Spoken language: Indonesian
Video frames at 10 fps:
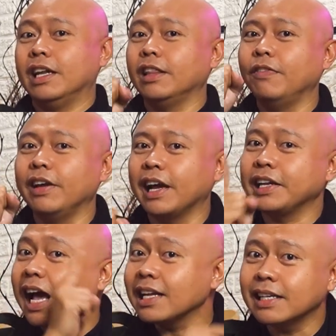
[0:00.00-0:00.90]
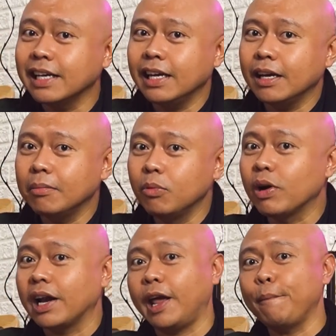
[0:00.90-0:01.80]
sertifikatnya asli,
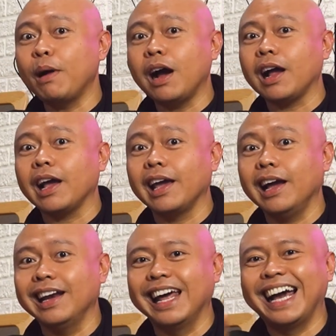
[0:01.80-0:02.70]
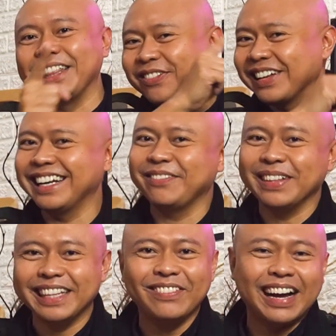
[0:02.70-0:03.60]
bukan nembak ya. Nah, itu benar
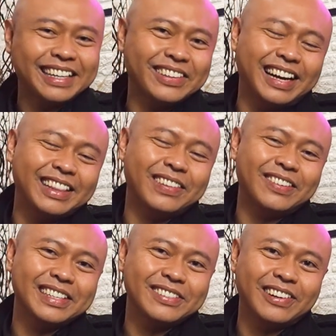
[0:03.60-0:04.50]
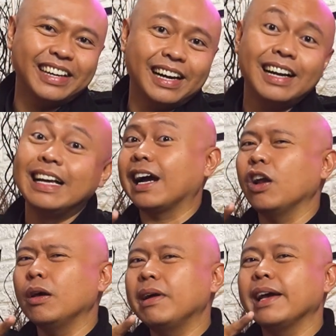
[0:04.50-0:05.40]
penting banget ya teman-teman semua ya. Nah,
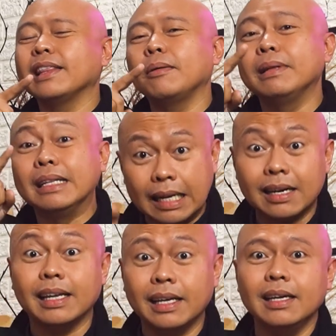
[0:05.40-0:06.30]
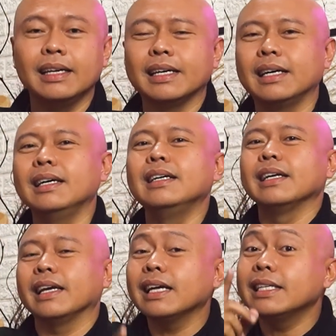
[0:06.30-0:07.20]
kalau emang kita bener nih ya,
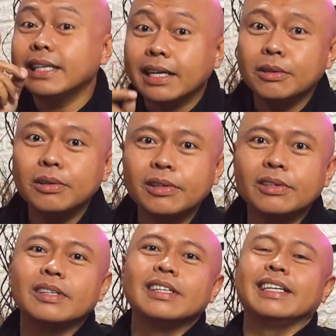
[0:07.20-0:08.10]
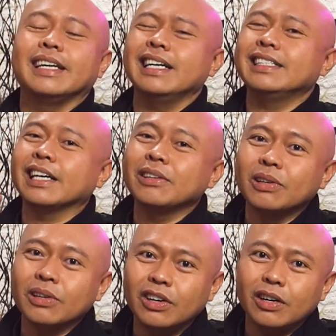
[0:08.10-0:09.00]
kita cek dulu loh ya cek
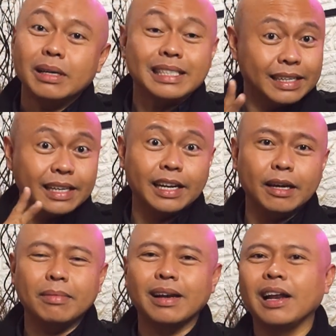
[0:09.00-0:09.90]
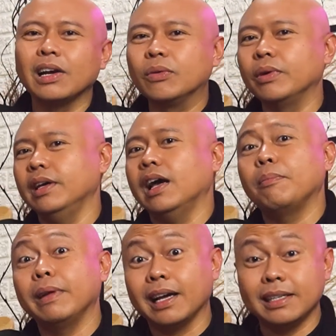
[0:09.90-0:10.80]
dulu sendiri melalui
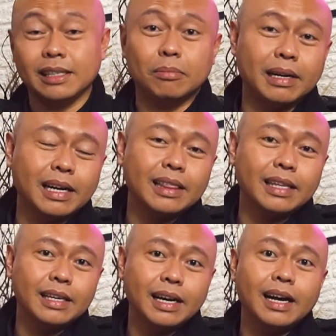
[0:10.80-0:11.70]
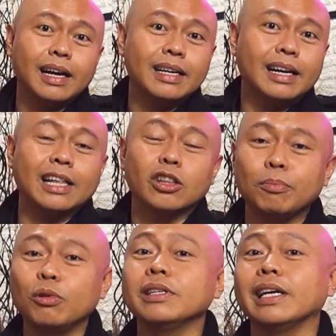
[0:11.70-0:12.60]
aplikasi teman K3
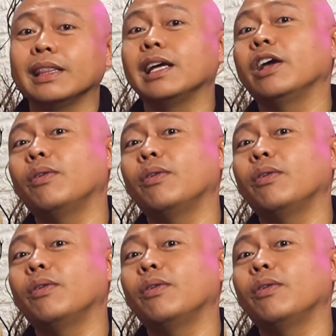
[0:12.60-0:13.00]
ataupun kita